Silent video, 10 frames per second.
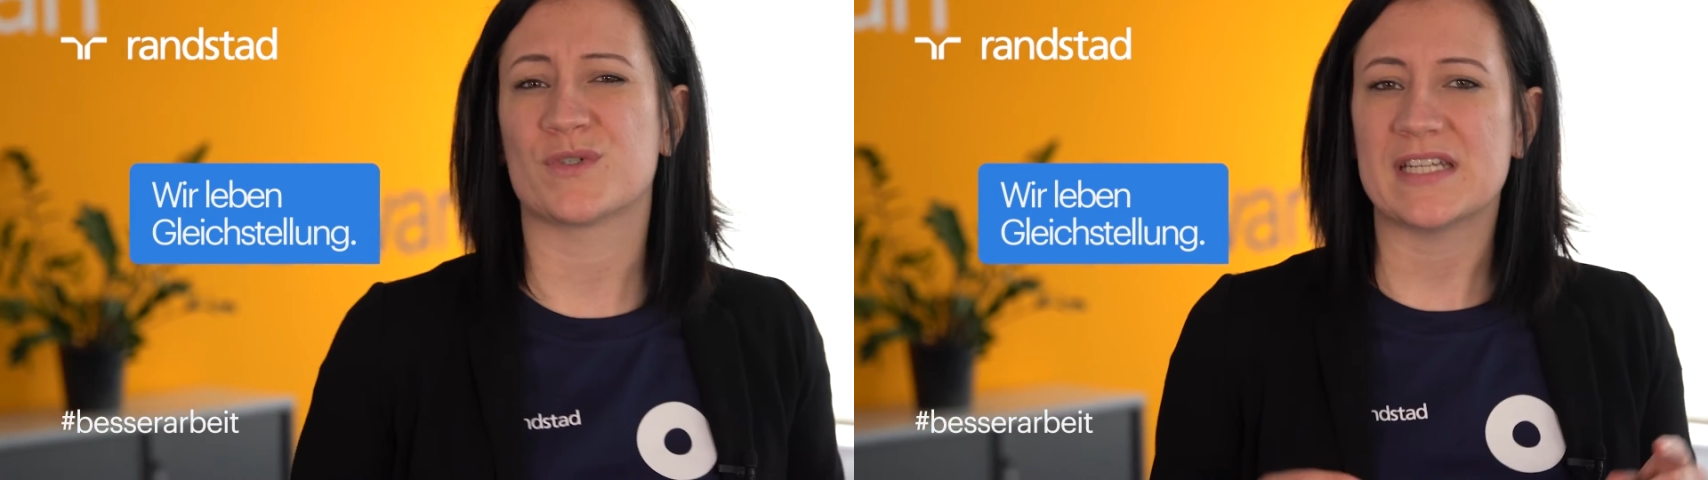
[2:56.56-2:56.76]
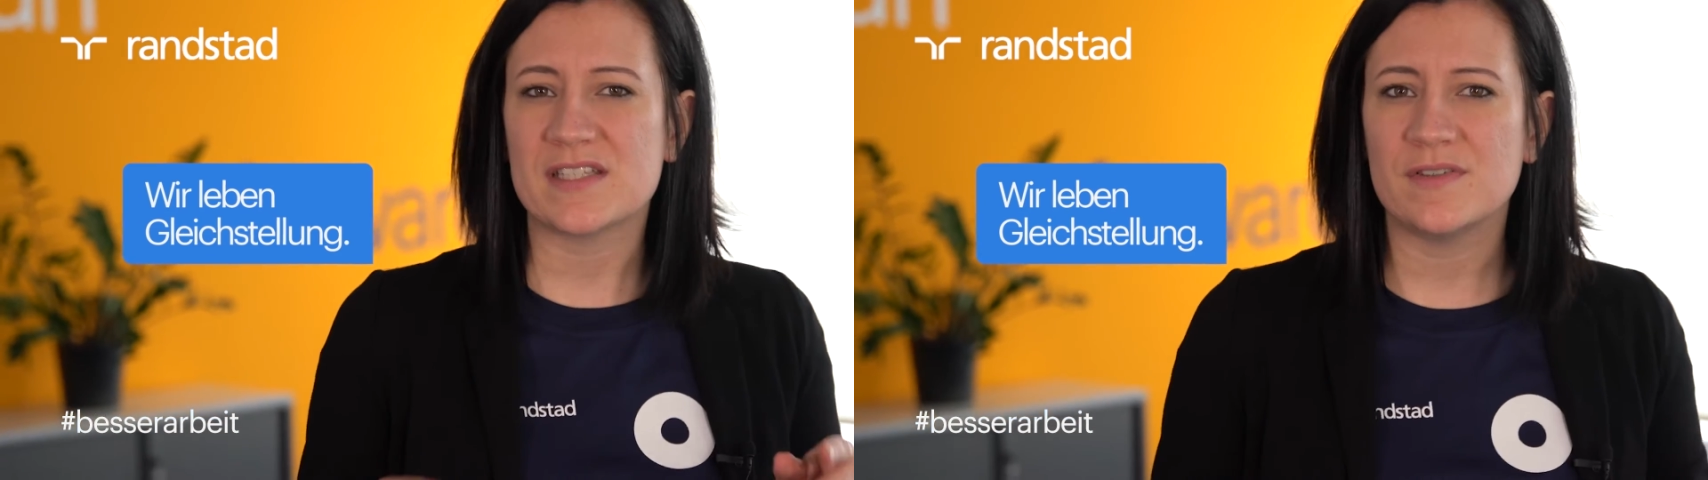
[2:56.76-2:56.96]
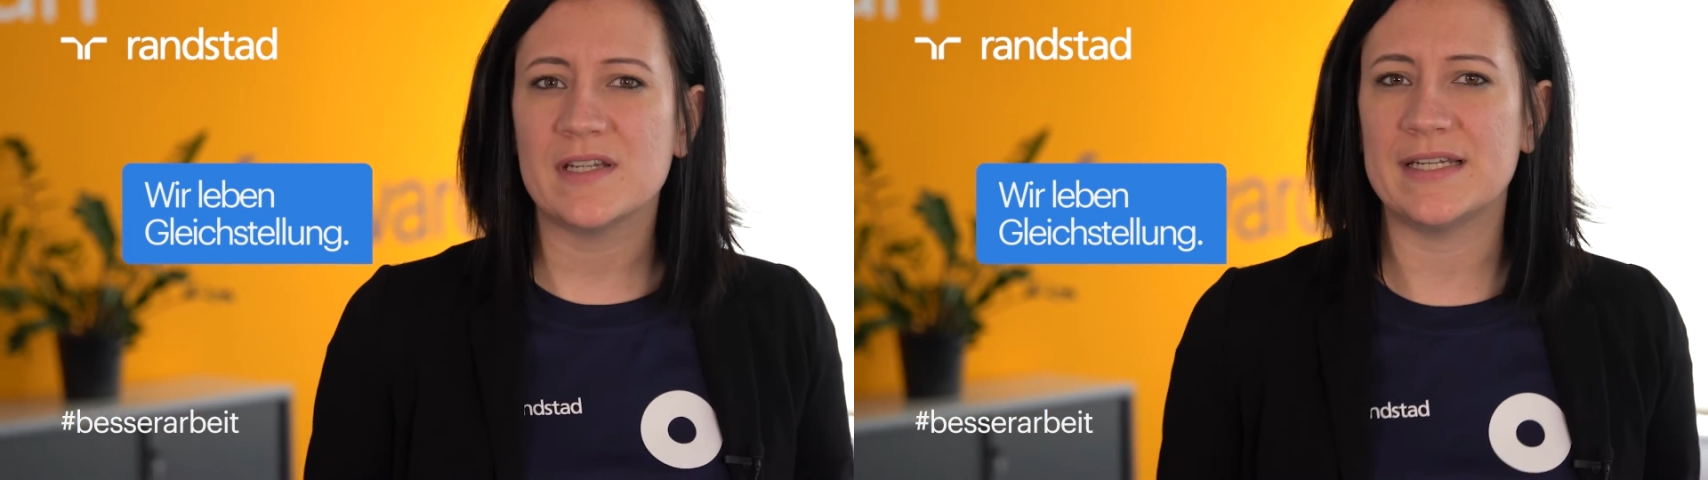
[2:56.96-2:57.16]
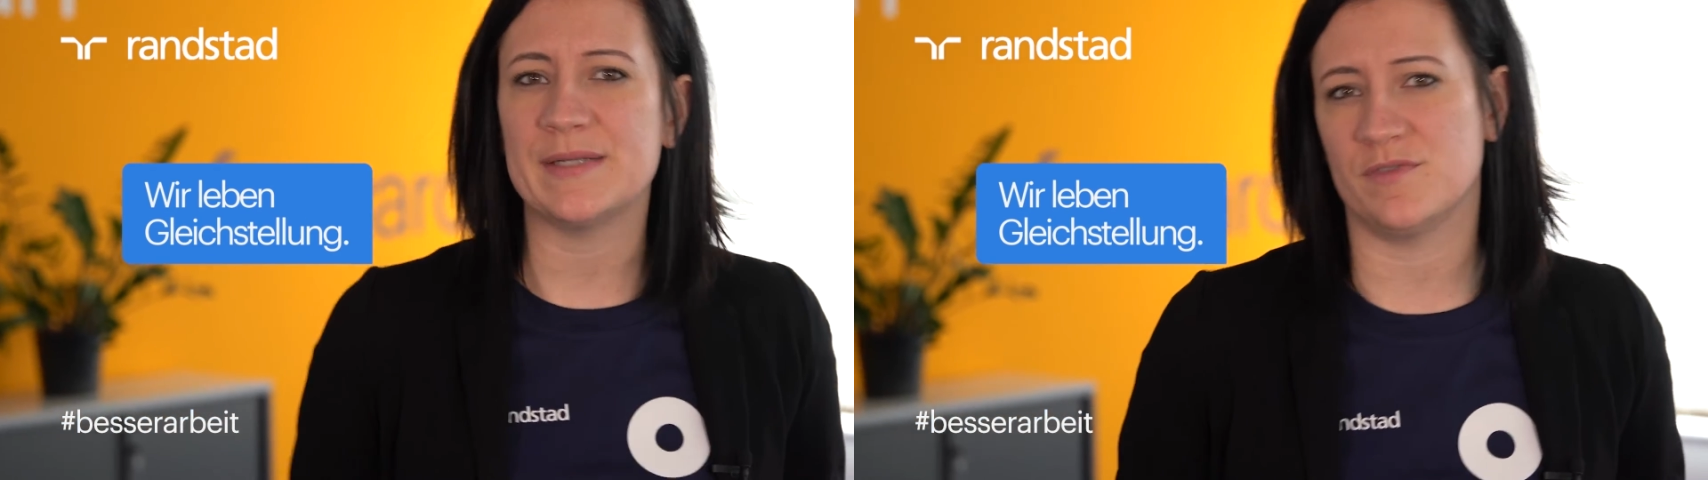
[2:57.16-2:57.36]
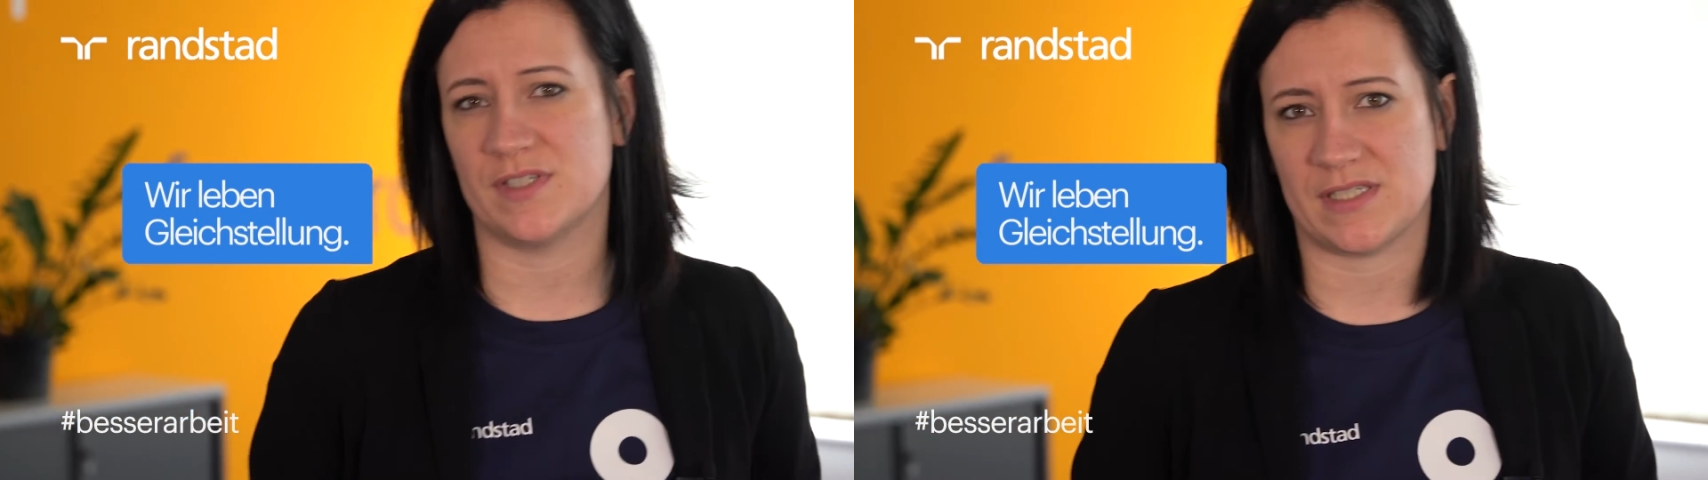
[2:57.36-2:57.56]
und deswegen
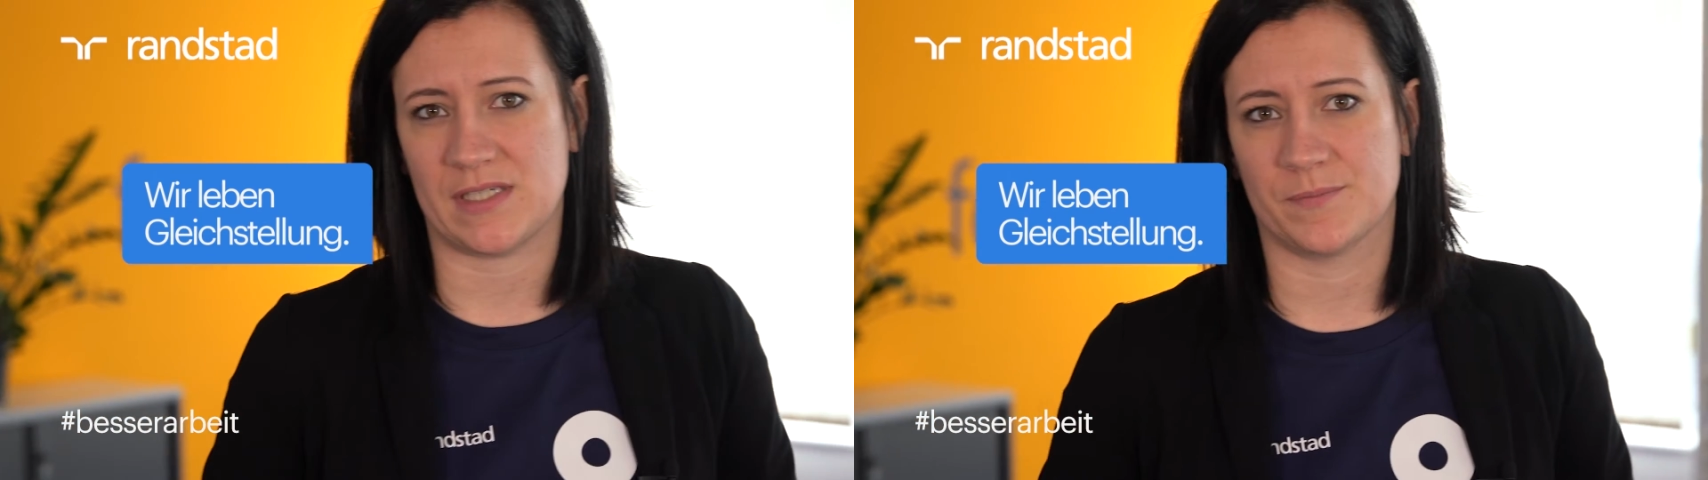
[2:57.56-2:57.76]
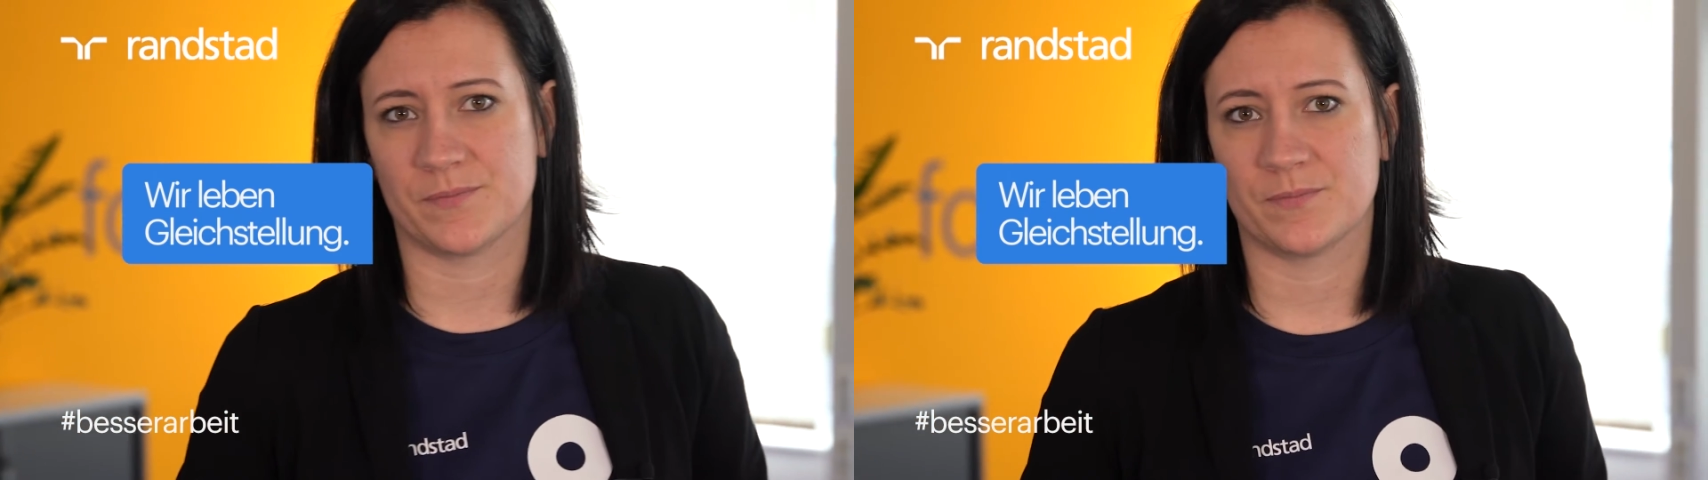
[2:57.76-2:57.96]
leben wir sie.